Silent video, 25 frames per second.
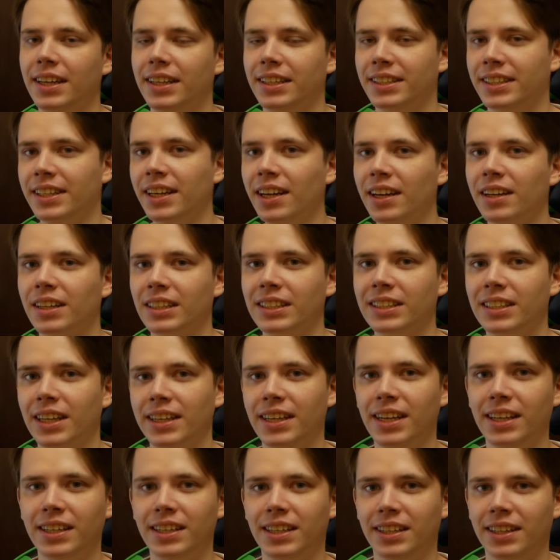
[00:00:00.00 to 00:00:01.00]
И зная
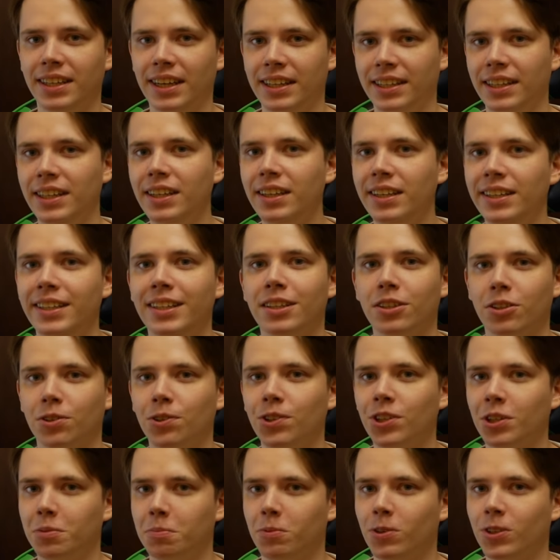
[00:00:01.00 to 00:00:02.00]
расстояние до них, их
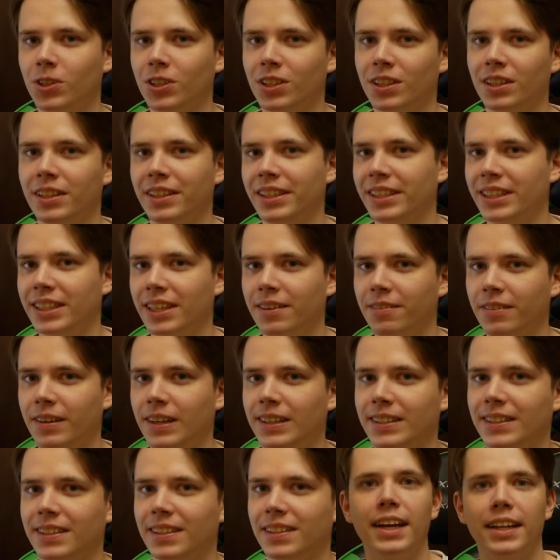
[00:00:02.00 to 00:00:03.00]
тоже можно
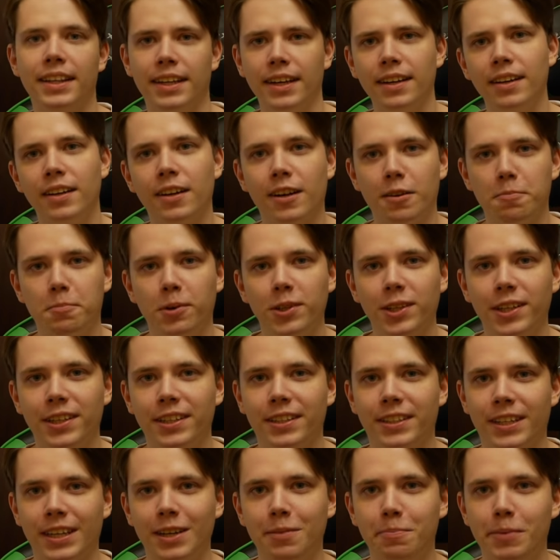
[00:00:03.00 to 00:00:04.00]
нарисовать. Так и
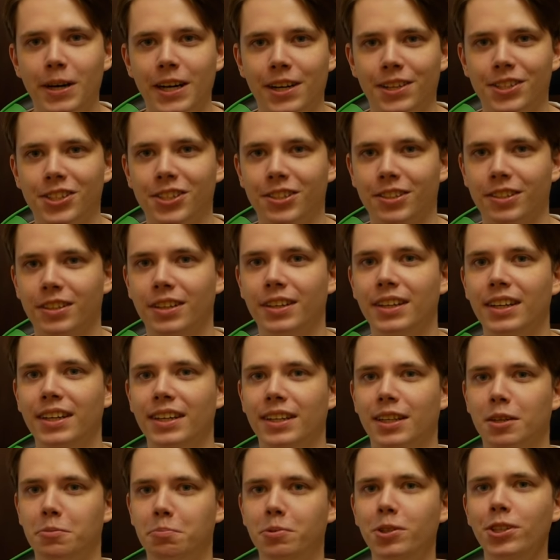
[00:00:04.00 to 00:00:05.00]
работает реймарчинг.
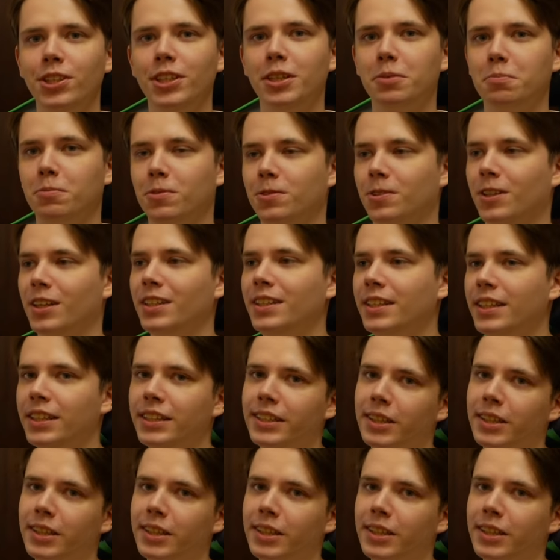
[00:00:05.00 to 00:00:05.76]
Допустим, у нас